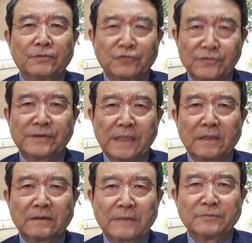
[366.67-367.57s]
투기
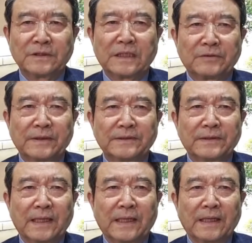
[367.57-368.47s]
세력 때문이라고
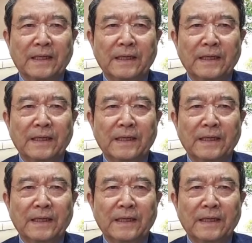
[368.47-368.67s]
그랬는데